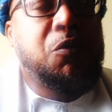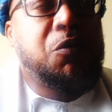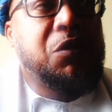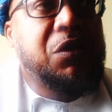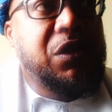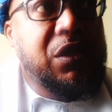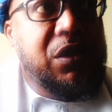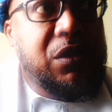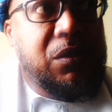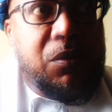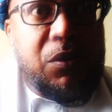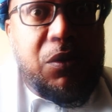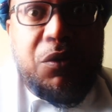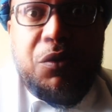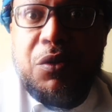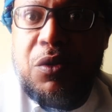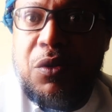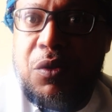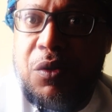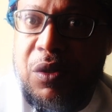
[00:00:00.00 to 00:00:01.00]
ونسبه
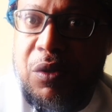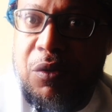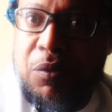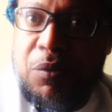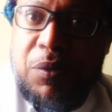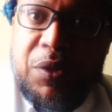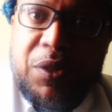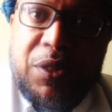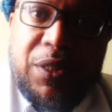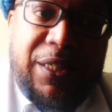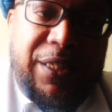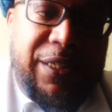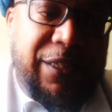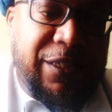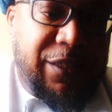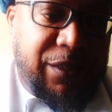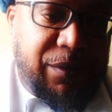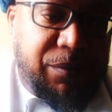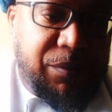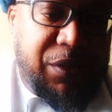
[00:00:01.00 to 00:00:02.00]
زورا وبهتان
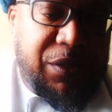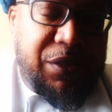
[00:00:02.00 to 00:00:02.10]
لابن